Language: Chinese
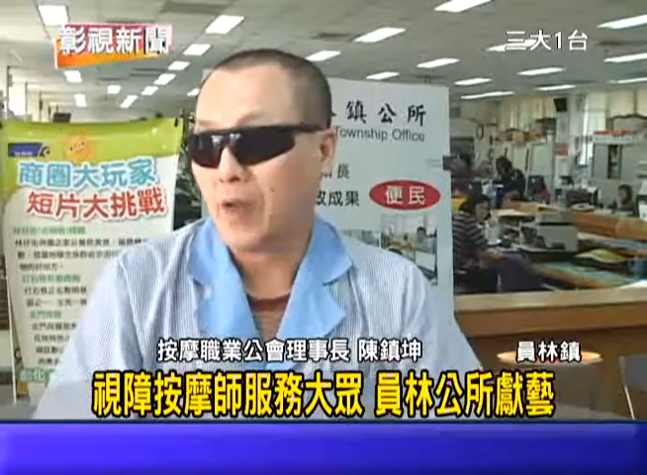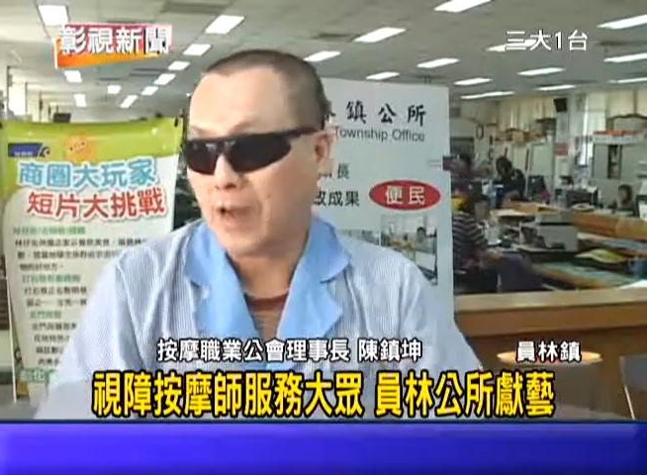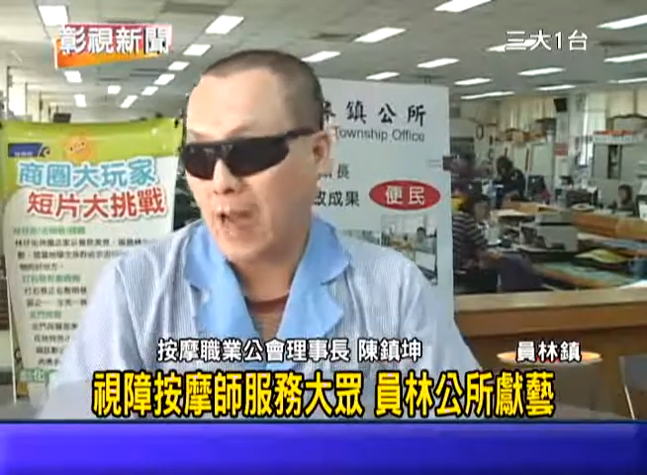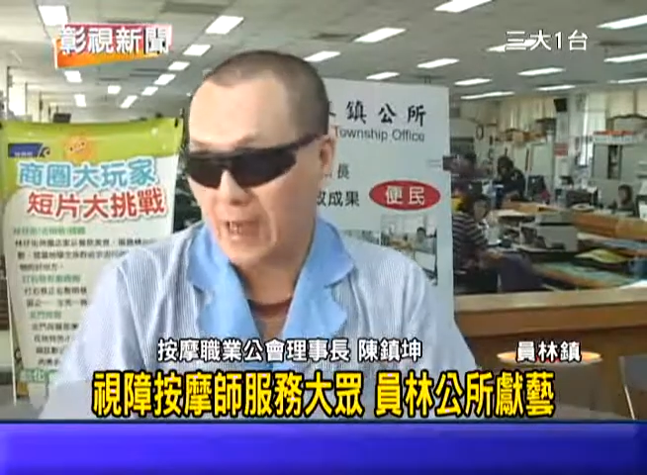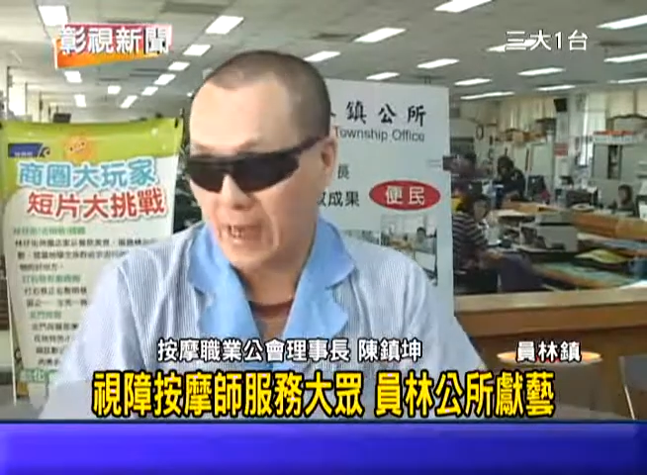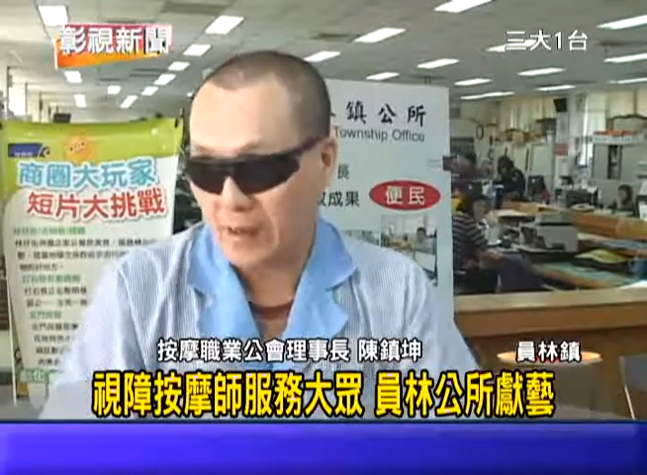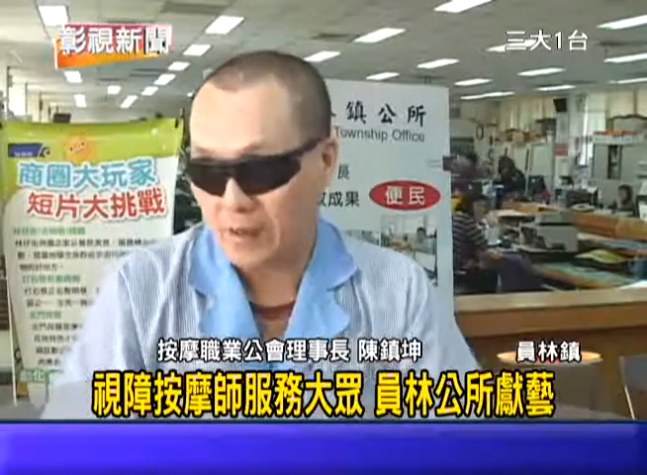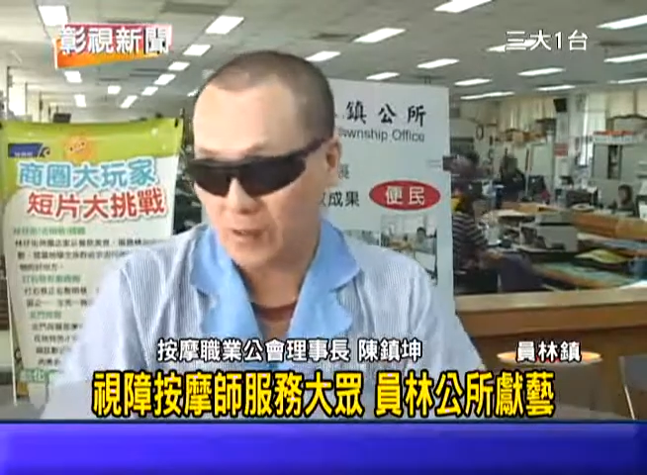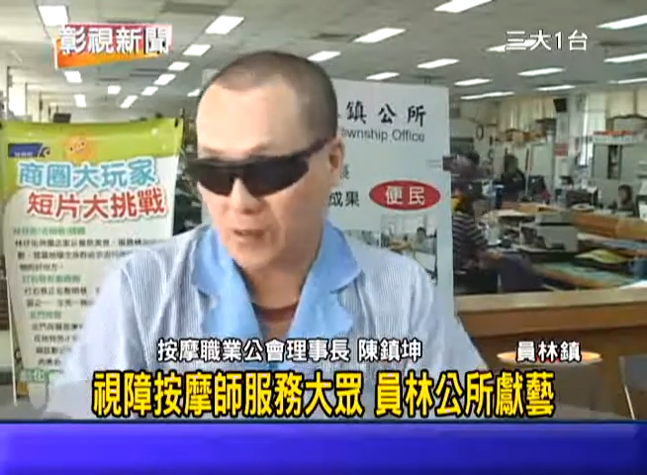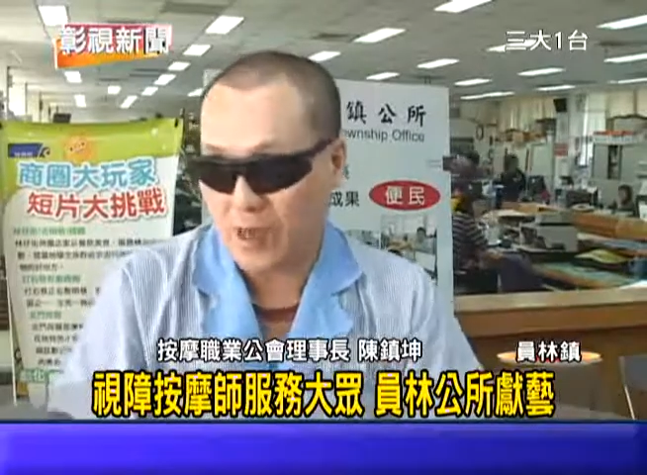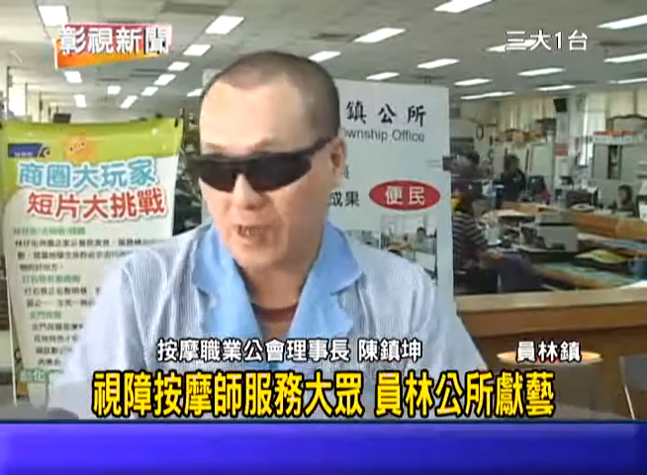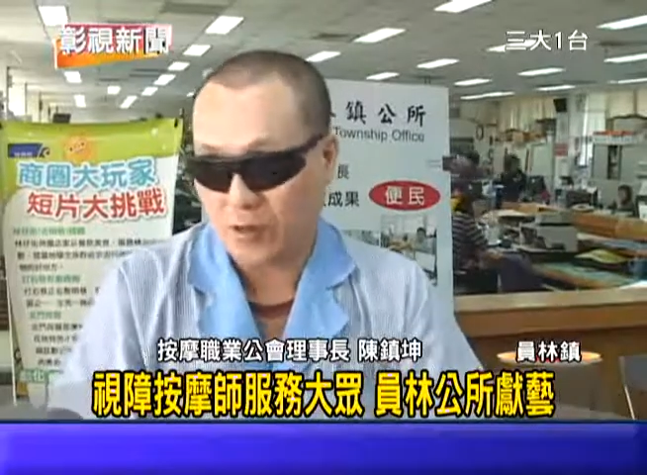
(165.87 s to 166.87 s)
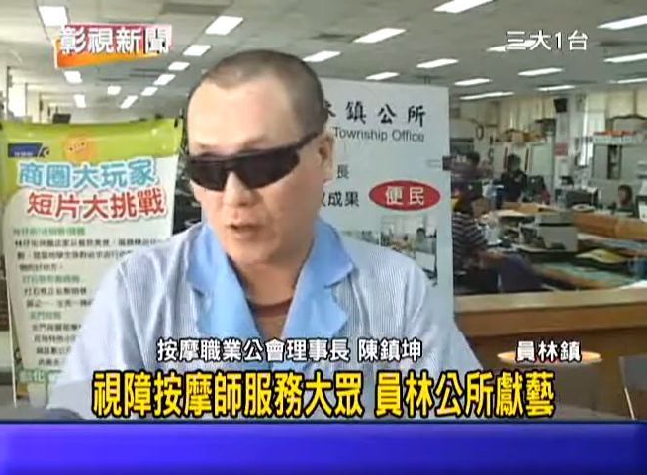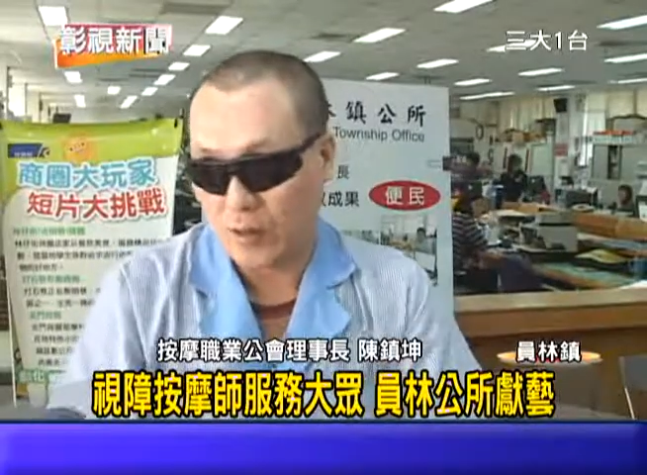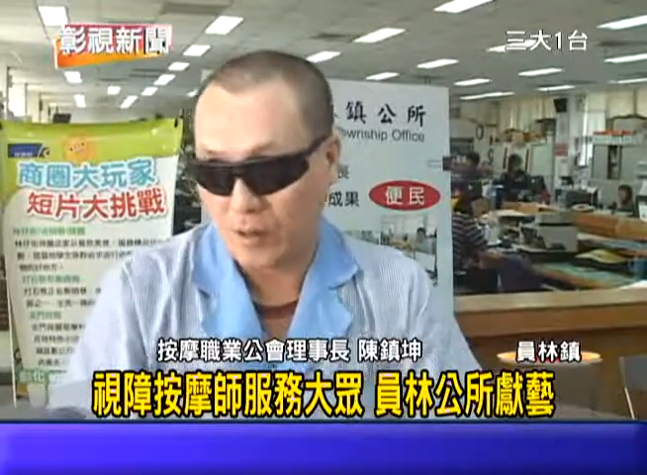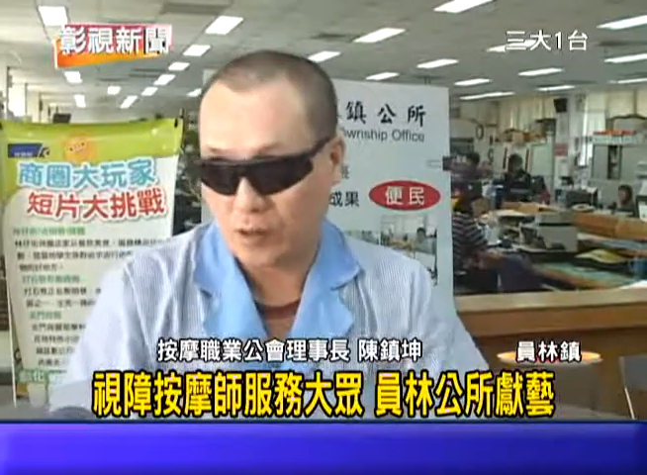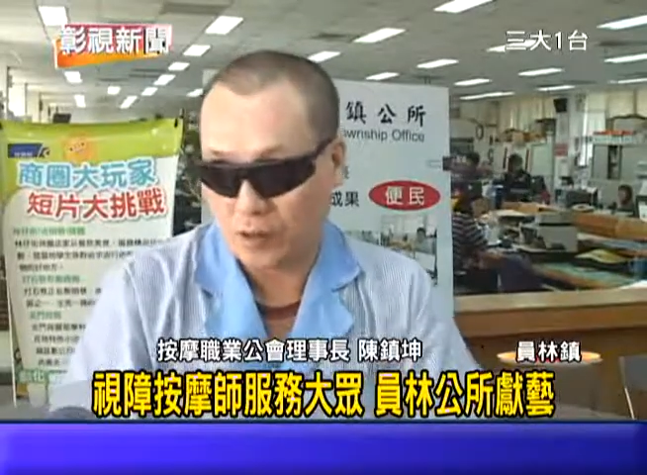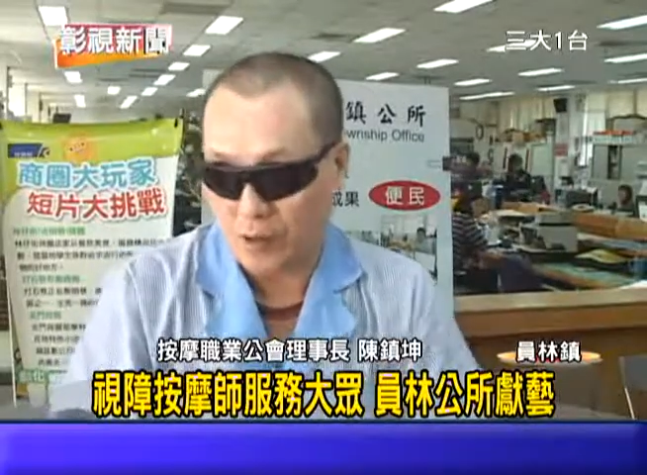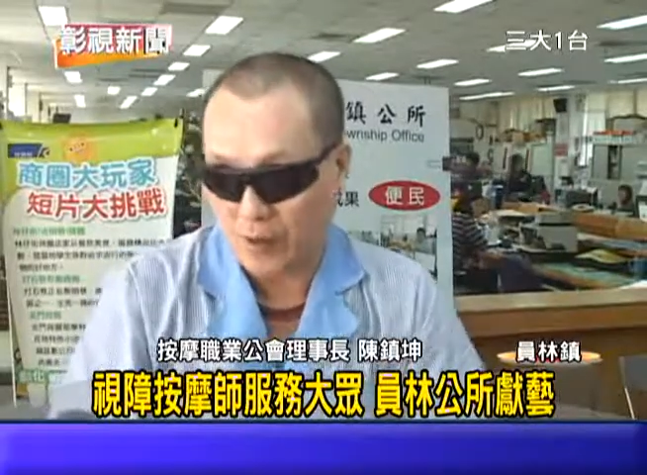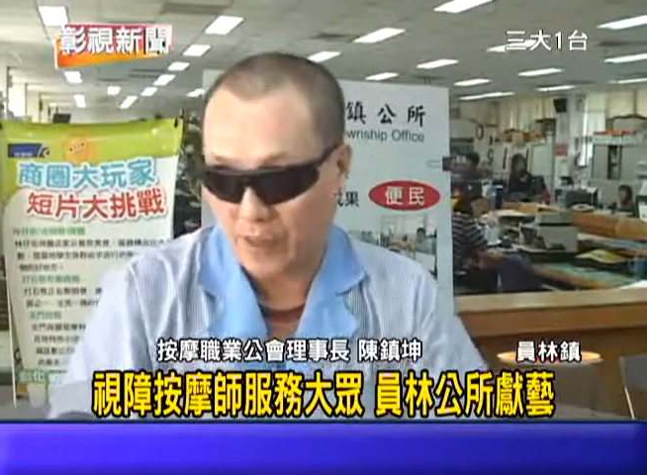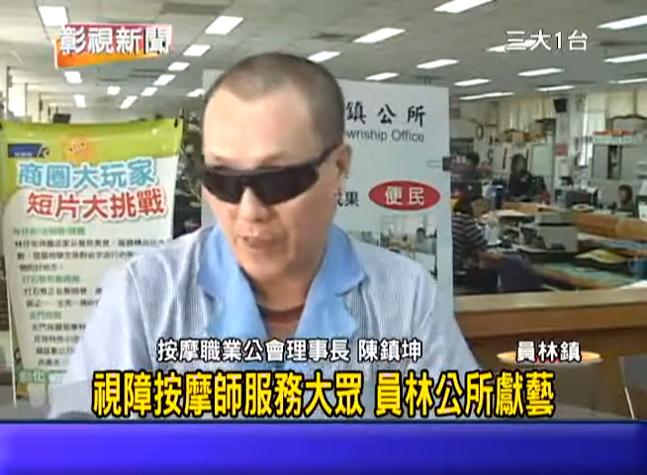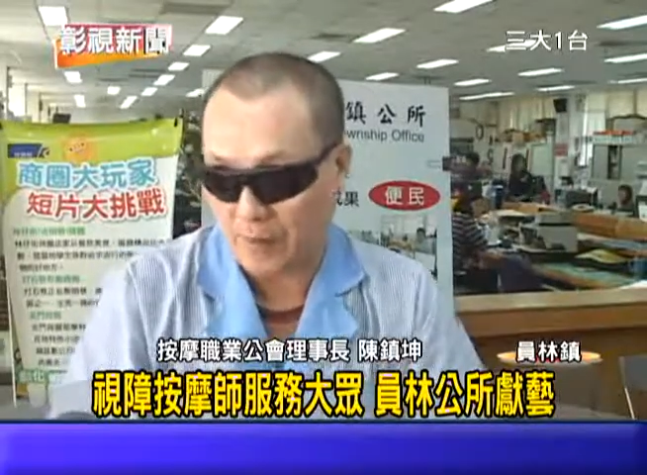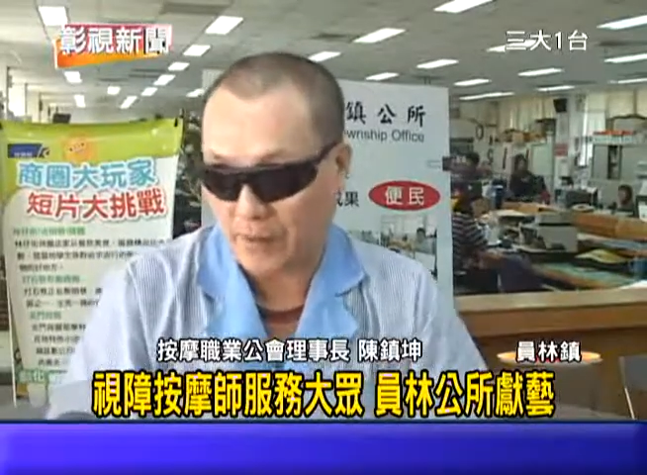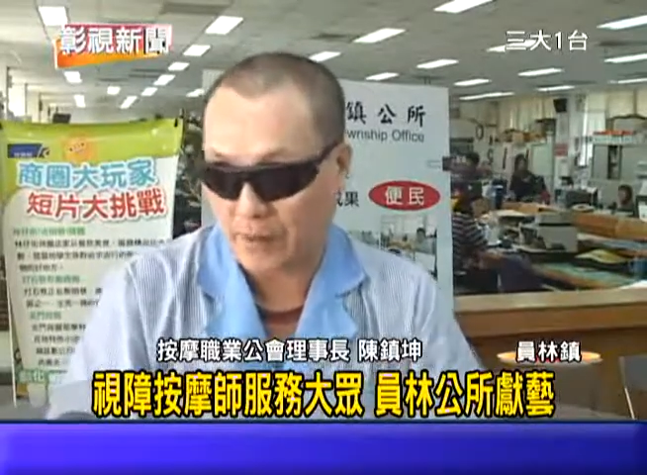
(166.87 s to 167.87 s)
店员：，
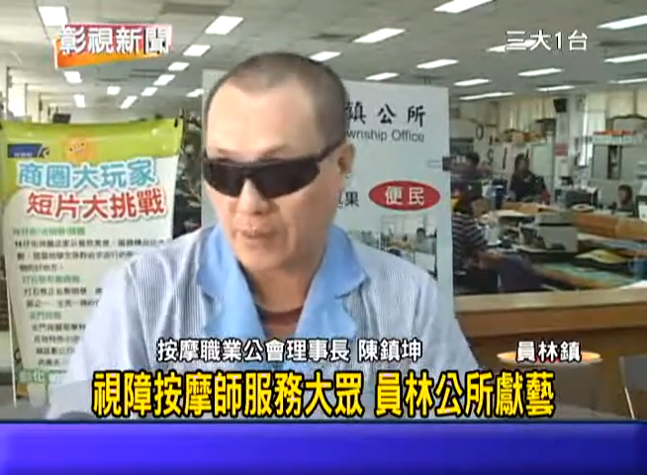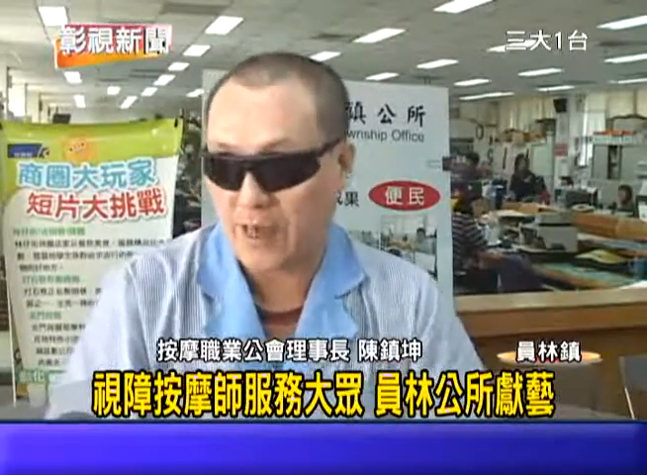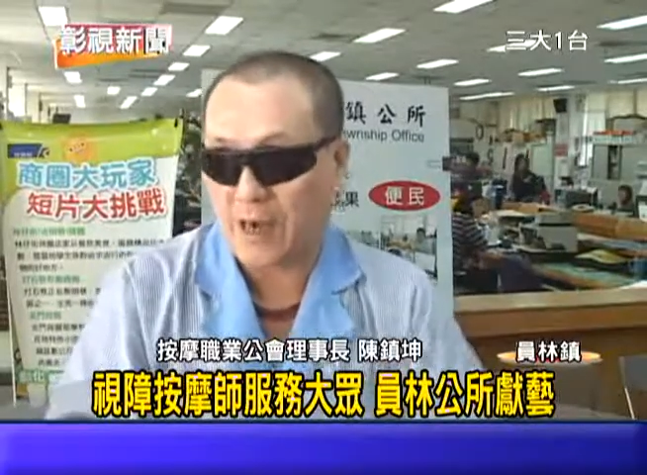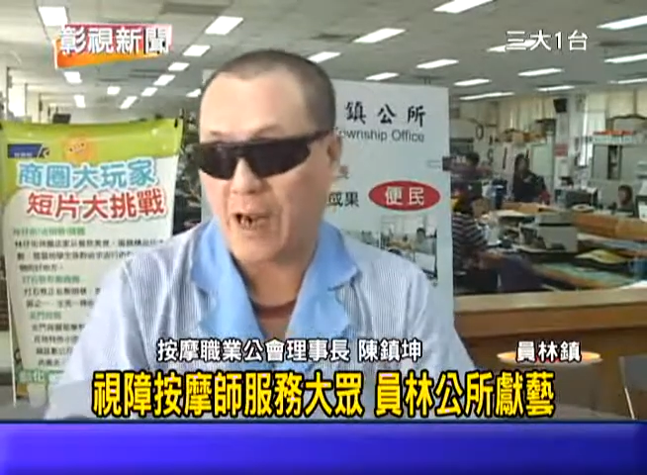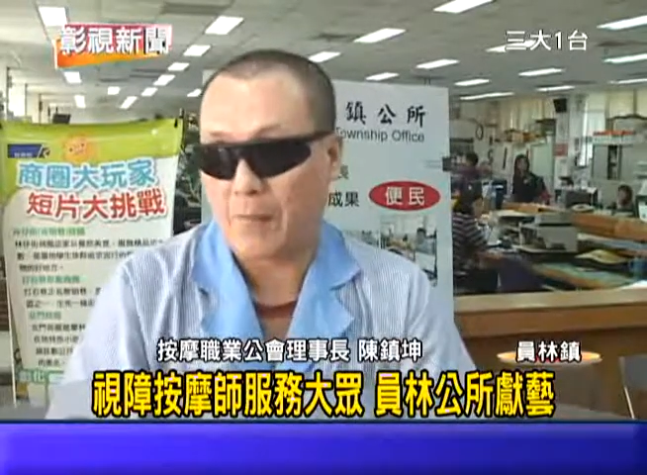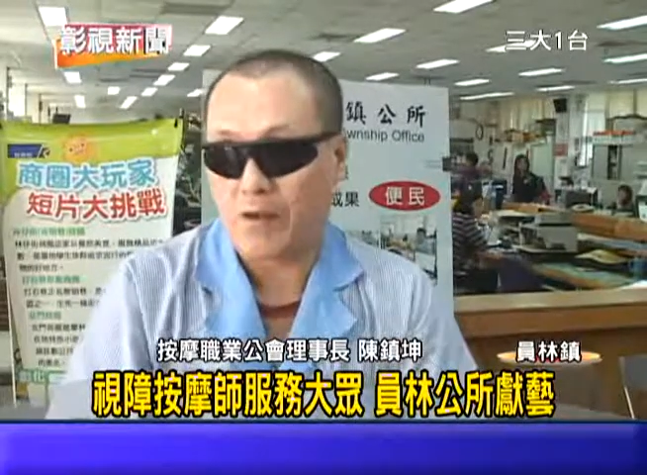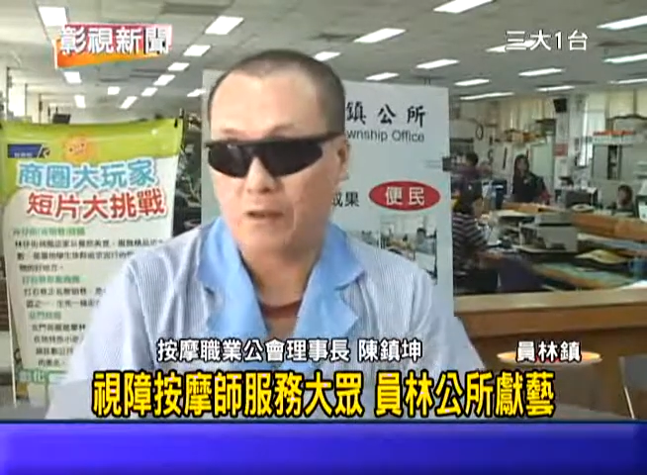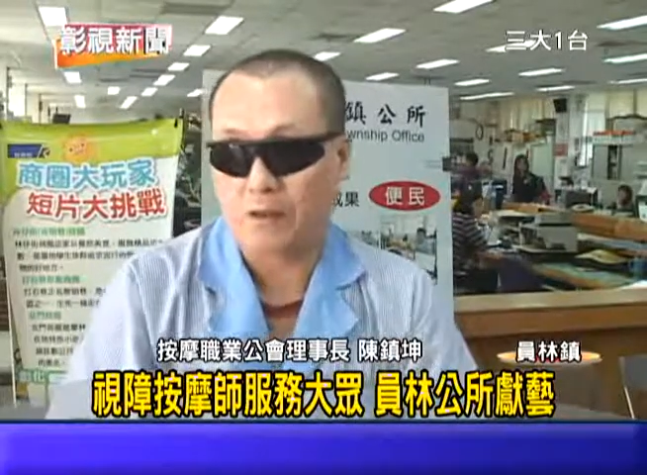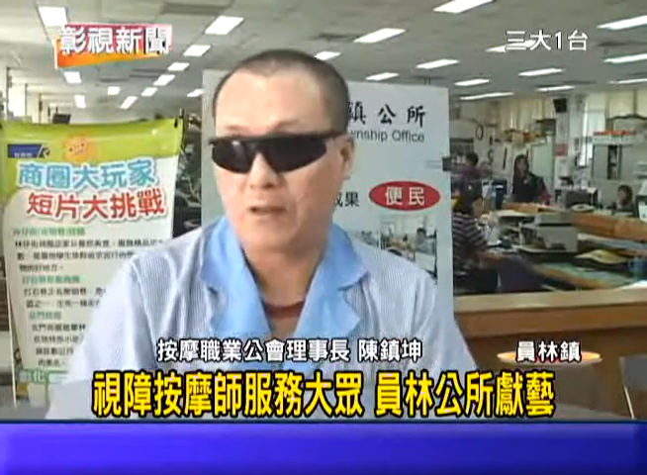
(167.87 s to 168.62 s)
专业的私章按摩